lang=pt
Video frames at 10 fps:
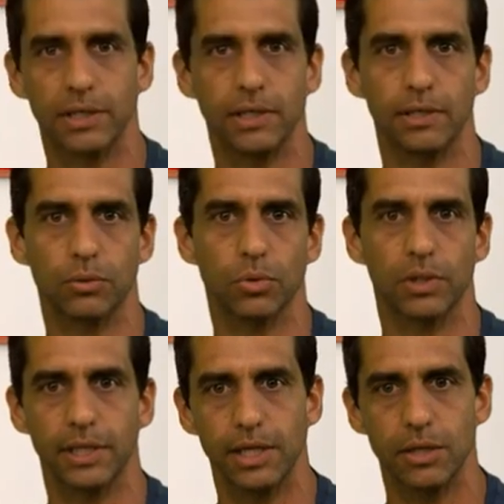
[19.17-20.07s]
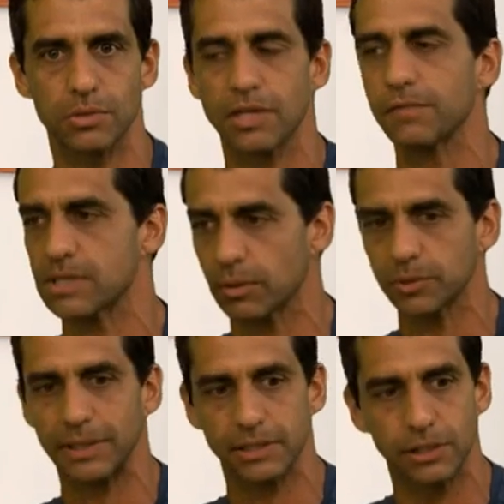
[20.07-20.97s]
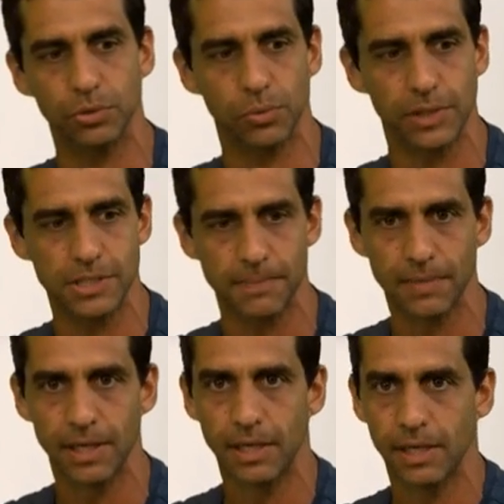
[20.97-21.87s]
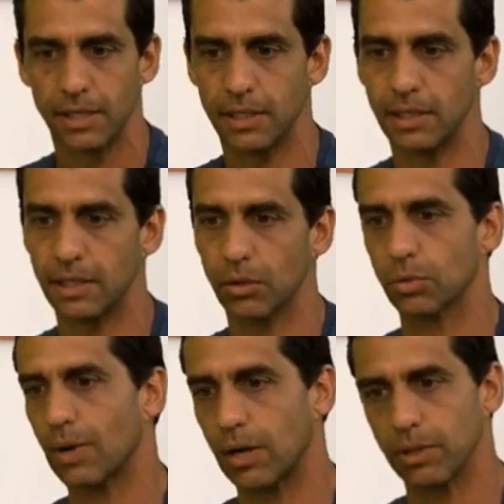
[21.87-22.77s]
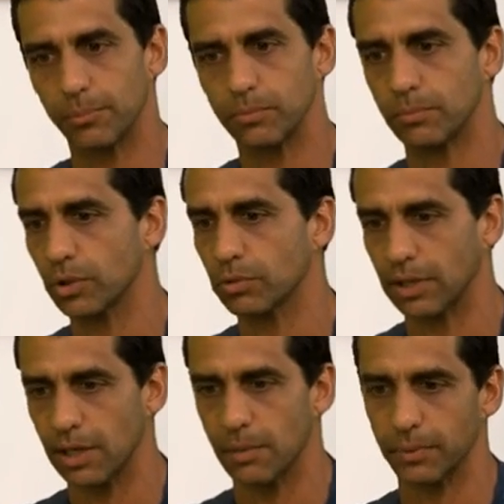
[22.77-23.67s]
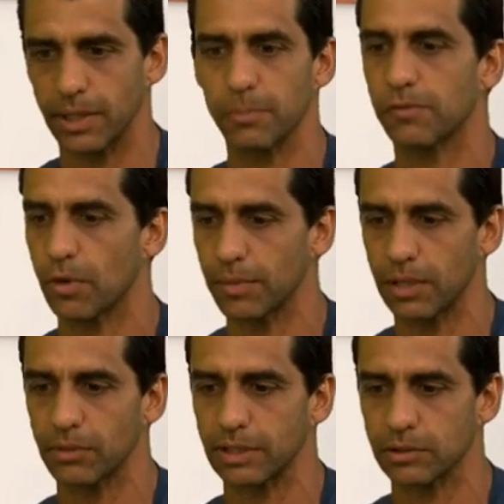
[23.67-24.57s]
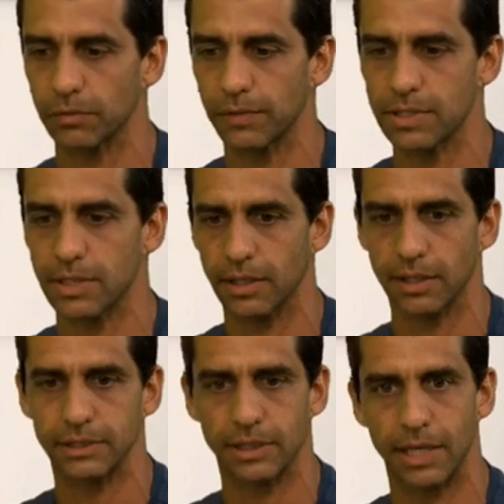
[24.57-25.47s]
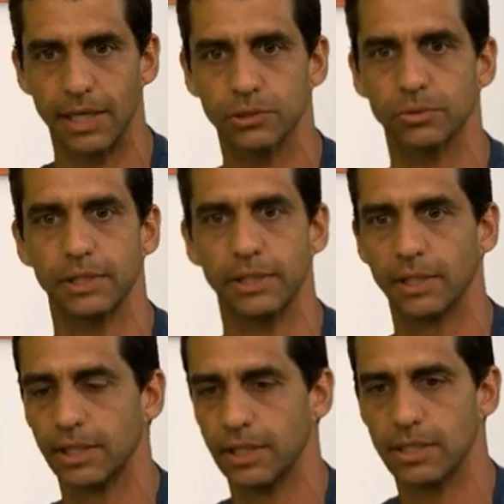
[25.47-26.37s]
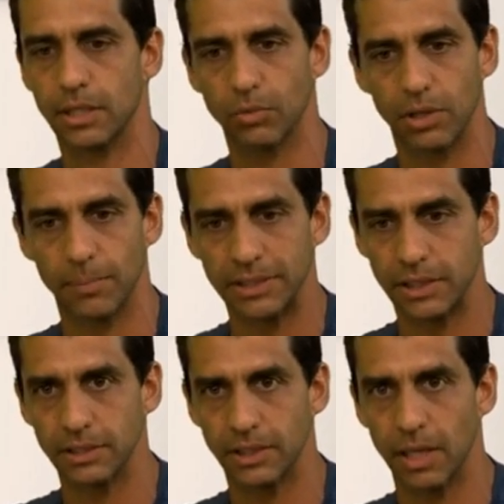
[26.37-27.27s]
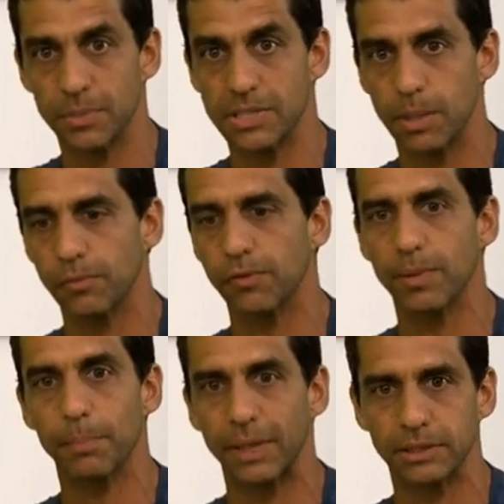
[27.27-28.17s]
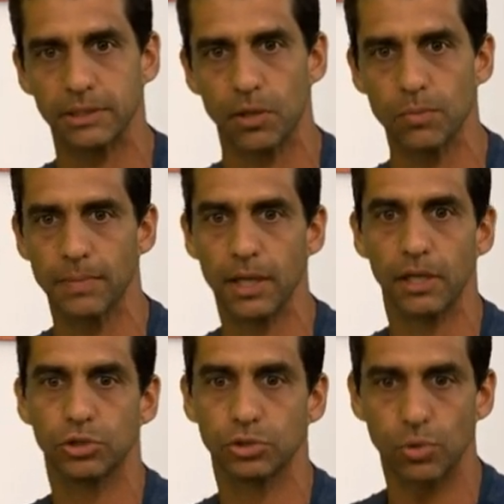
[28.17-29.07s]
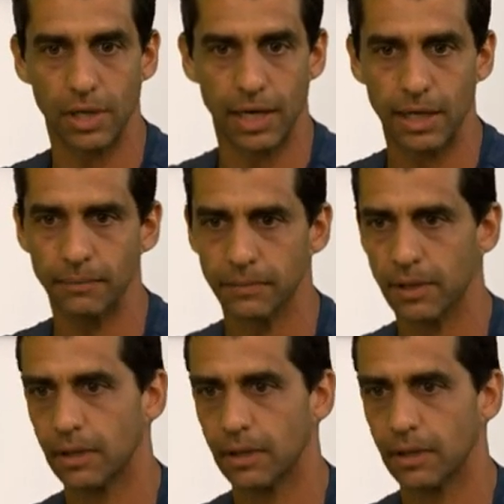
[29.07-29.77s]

aqui em torneios, já fizemos bastante coisa. E eu dou aula há muito tempo, né? Me formei em educação física aqui na Estácio e, e já dou aula há bastante tempo e sempre foi minha paixão jogar